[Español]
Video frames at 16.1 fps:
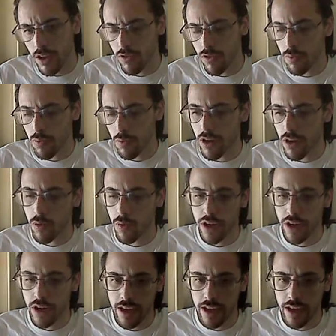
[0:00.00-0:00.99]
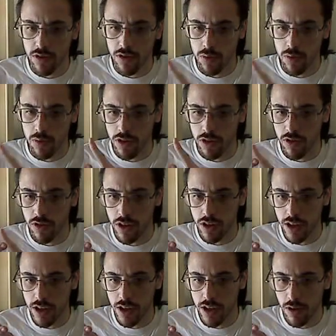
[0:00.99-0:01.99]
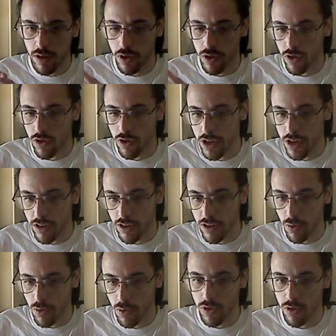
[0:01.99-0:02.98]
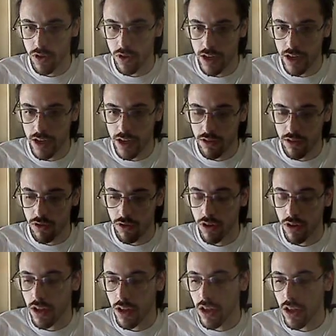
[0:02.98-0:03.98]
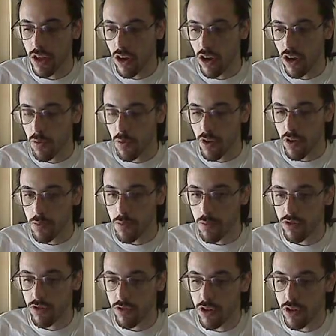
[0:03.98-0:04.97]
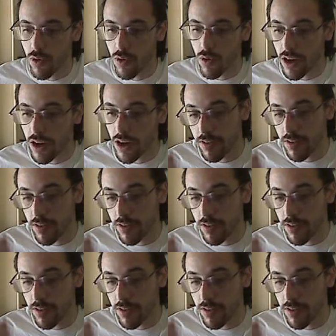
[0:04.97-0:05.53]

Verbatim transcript: para objeto, objeto, objeto directo, objeto indirecto, los pronombres son iguales.